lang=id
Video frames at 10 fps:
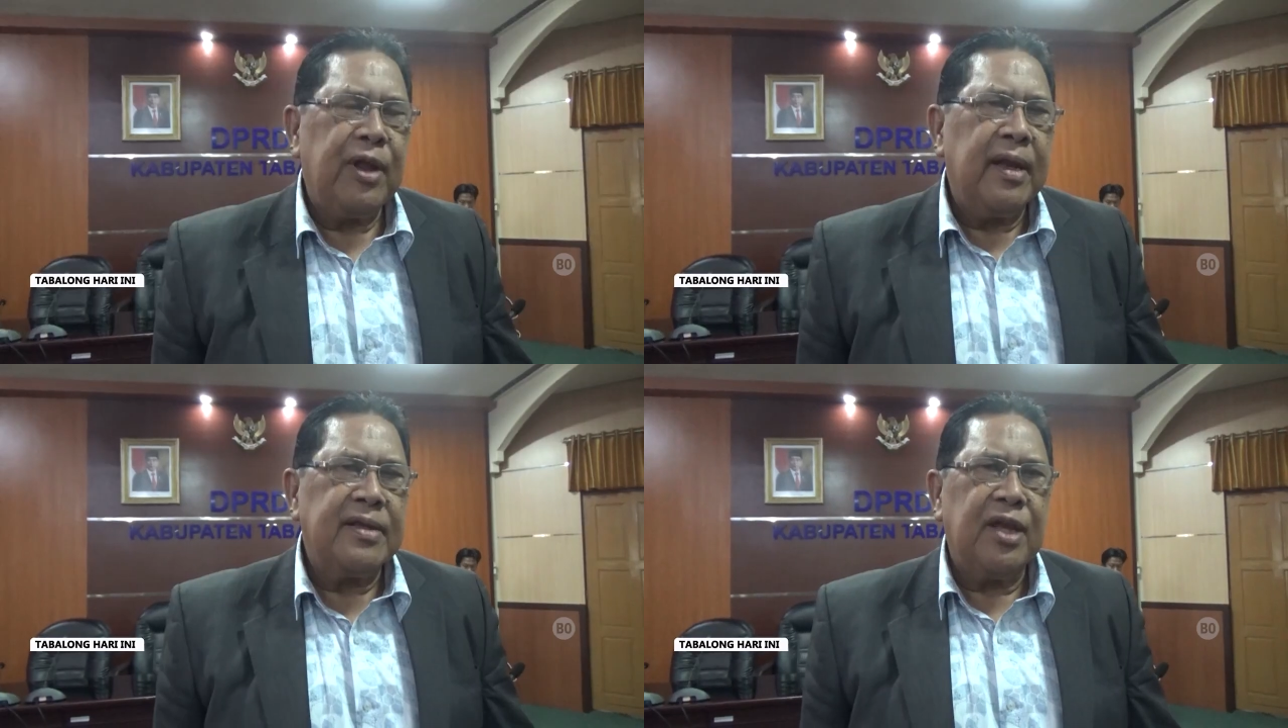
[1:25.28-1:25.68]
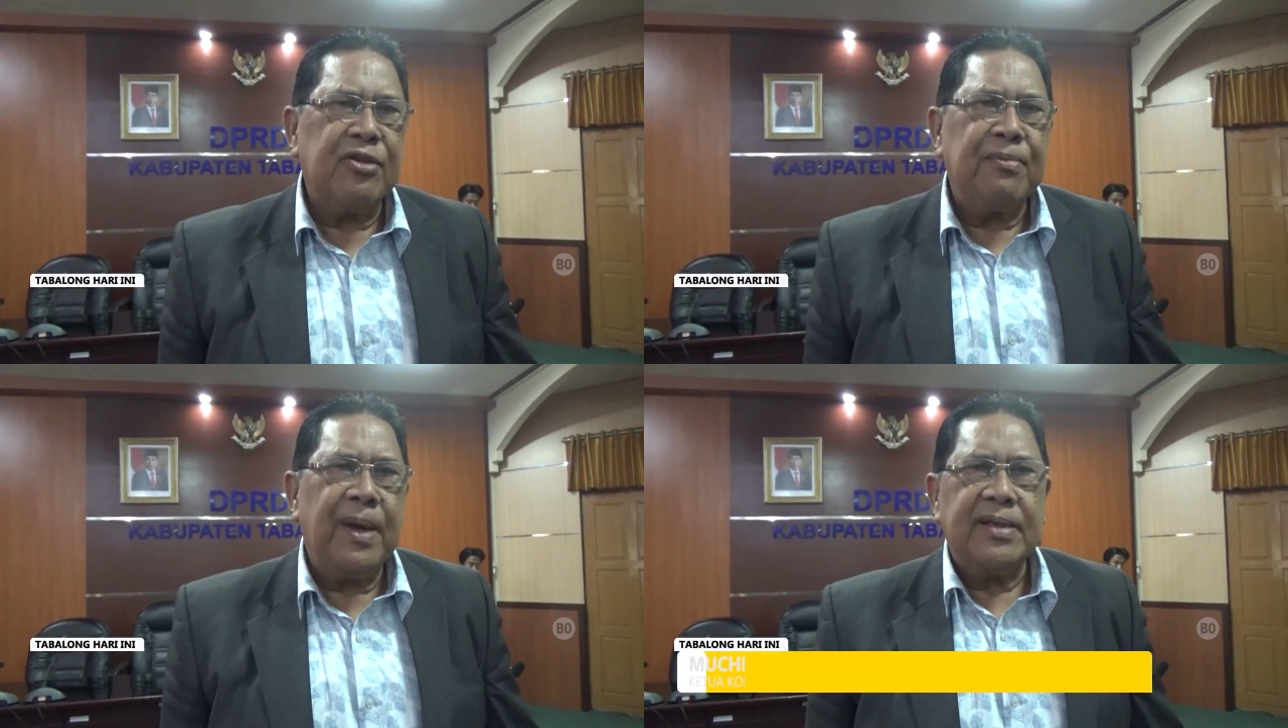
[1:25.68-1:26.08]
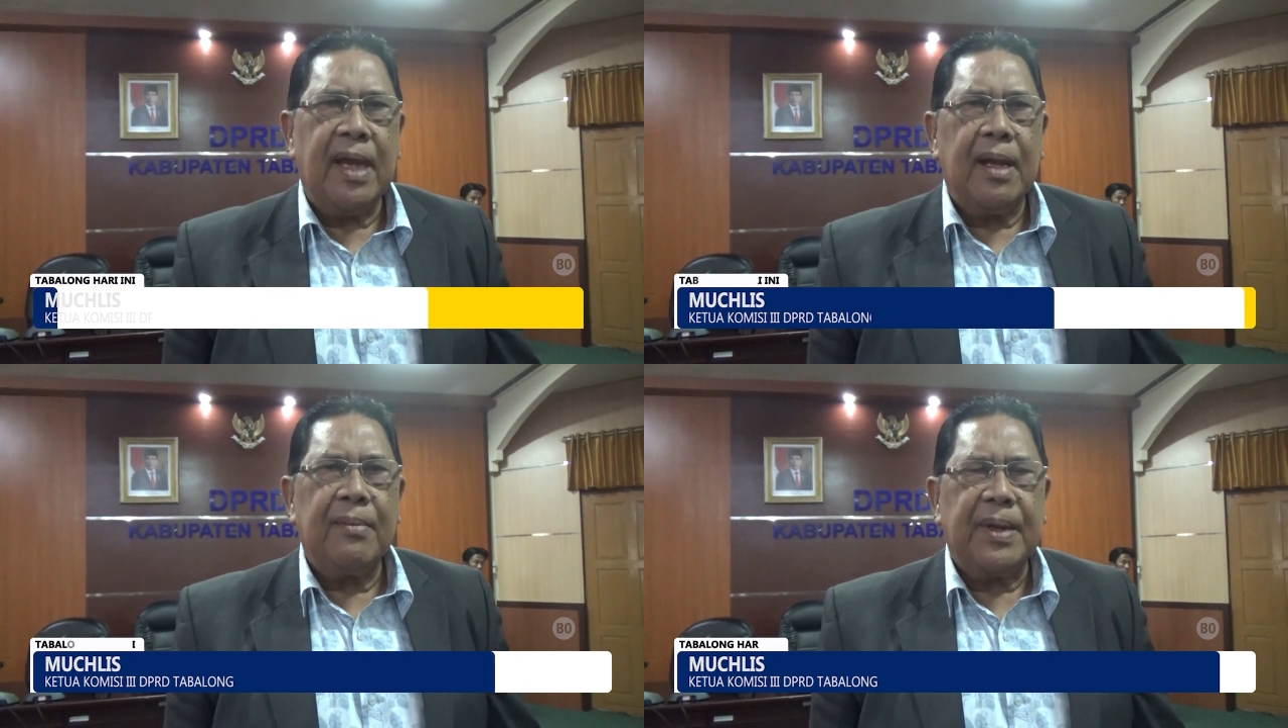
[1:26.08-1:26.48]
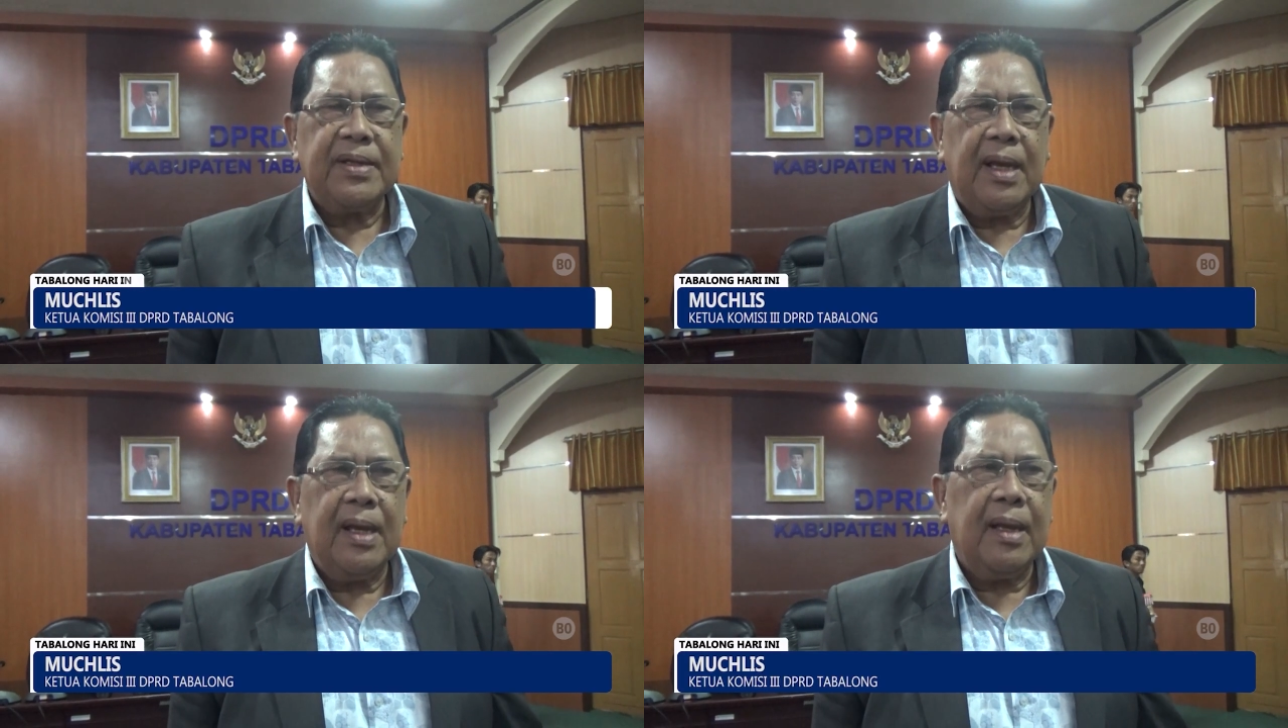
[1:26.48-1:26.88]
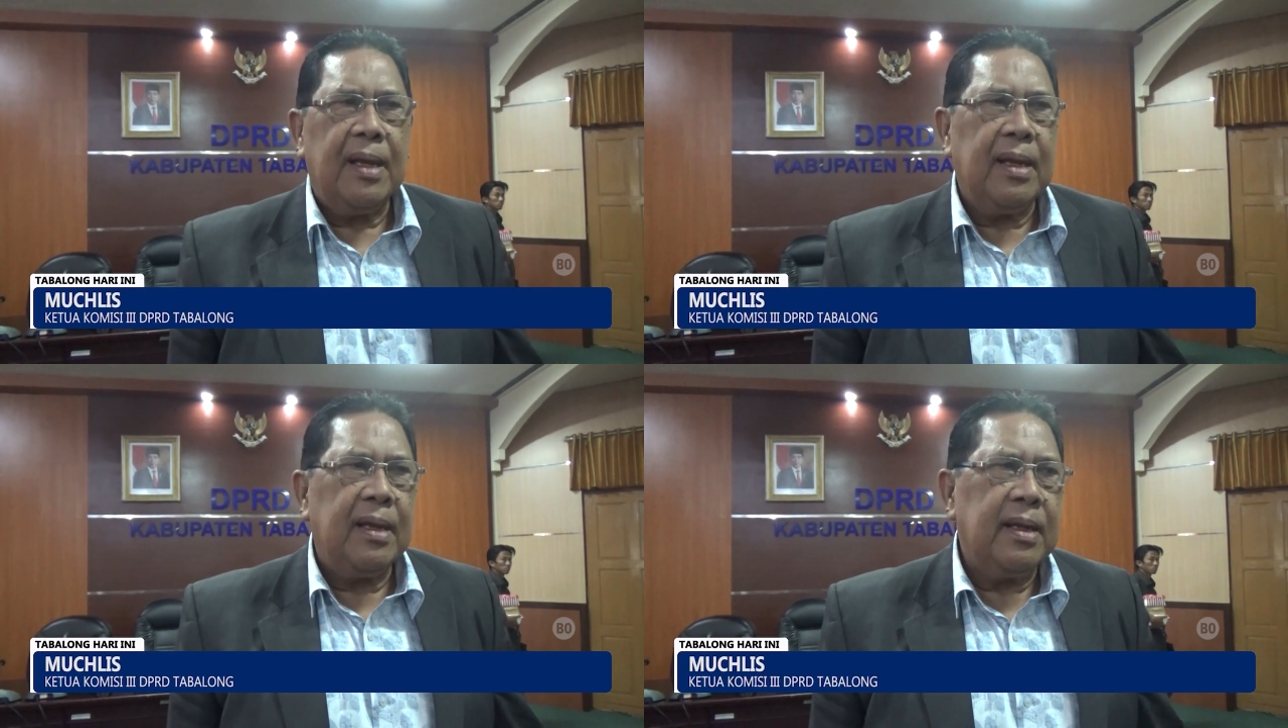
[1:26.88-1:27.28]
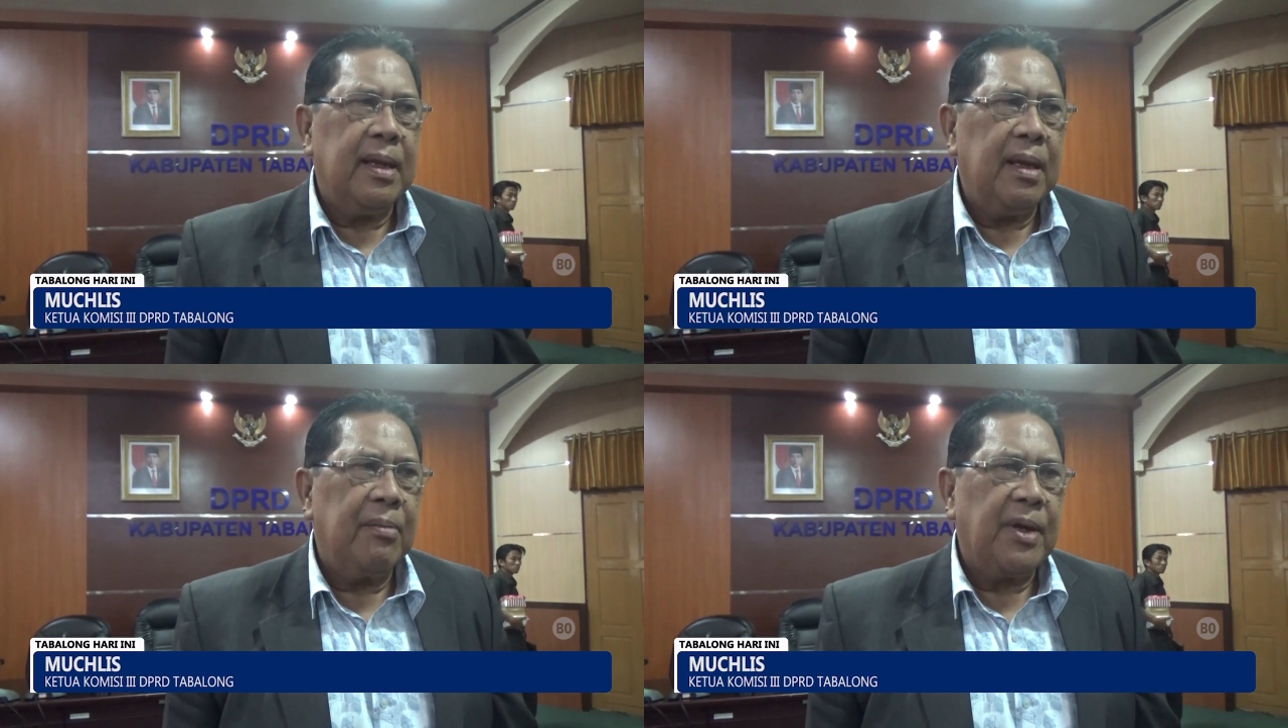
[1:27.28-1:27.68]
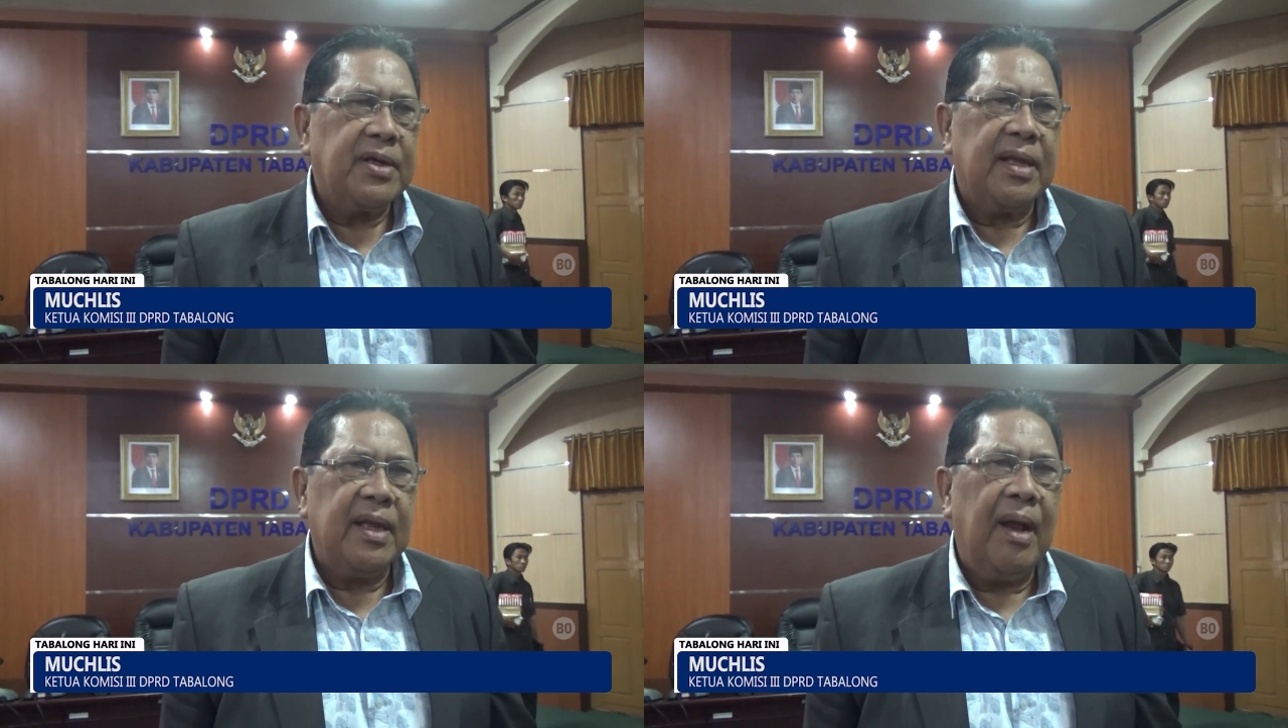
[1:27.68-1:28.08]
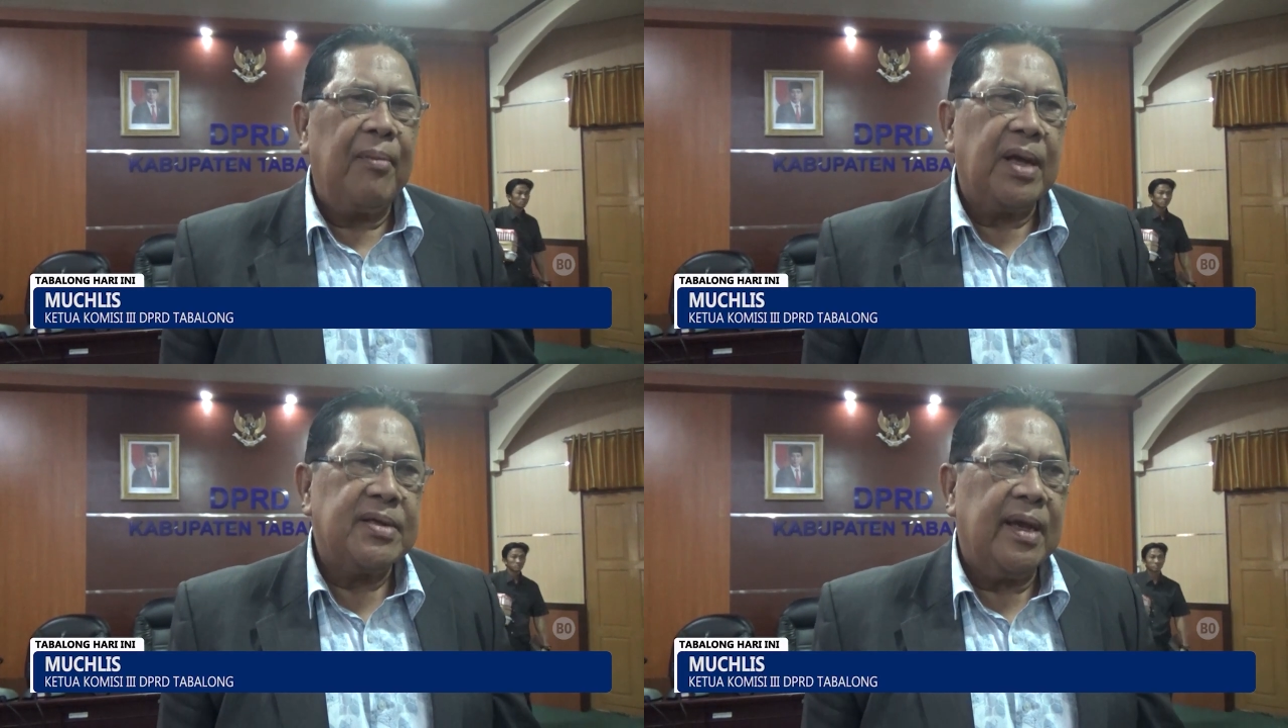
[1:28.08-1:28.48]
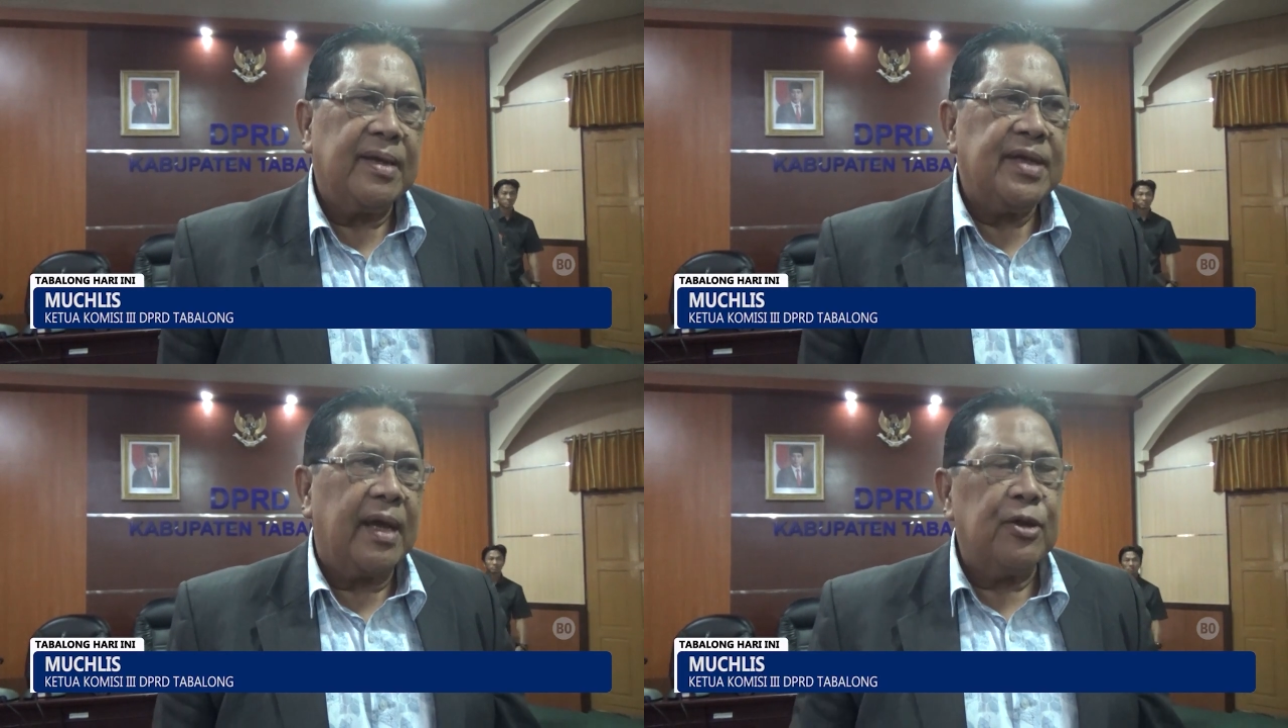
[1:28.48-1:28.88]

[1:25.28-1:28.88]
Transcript: Ada satu pasal, pasal di pasal 13 ayat